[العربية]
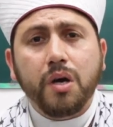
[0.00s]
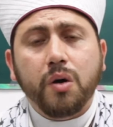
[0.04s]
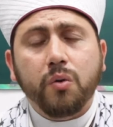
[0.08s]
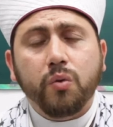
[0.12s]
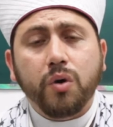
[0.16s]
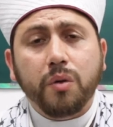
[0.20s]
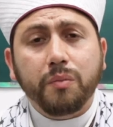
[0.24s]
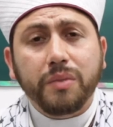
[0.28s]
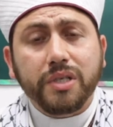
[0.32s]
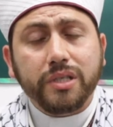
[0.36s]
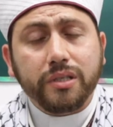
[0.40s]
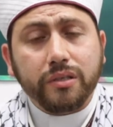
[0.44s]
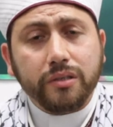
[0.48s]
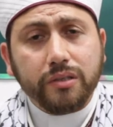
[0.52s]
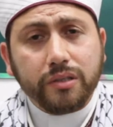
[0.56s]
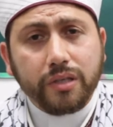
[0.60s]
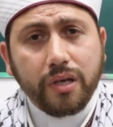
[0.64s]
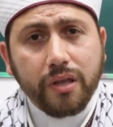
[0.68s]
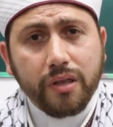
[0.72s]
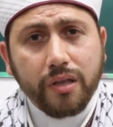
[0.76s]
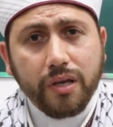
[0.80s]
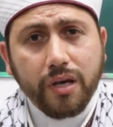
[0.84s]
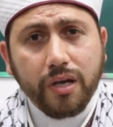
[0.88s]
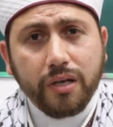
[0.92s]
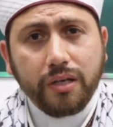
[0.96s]
ومصر
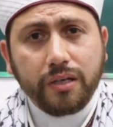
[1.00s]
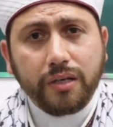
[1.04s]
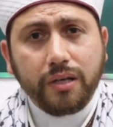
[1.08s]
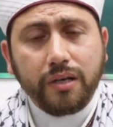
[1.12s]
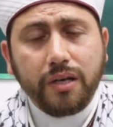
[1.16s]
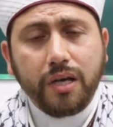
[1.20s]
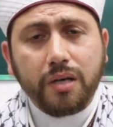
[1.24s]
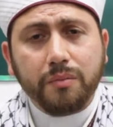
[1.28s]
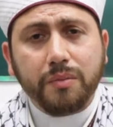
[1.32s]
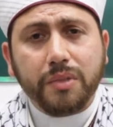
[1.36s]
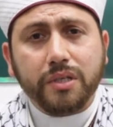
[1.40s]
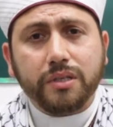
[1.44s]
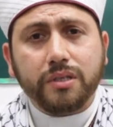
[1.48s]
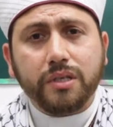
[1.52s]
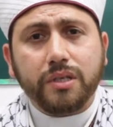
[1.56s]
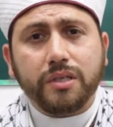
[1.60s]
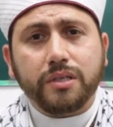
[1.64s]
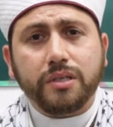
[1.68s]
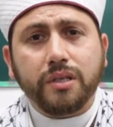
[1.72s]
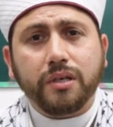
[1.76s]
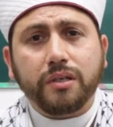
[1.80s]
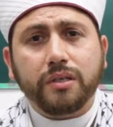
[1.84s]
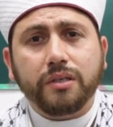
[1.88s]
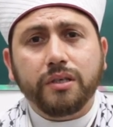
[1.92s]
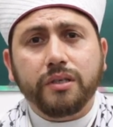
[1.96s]
كذلك الأمر
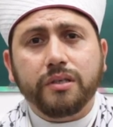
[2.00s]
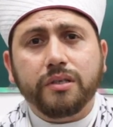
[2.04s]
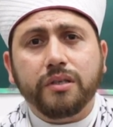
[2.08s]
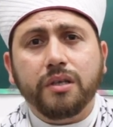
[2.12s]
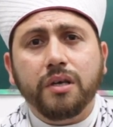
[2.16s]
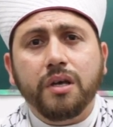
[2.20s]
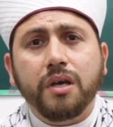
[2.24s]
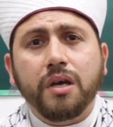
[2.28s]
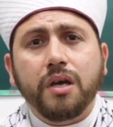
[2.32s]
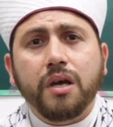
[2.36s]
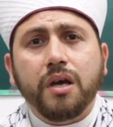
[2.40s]
تستغيث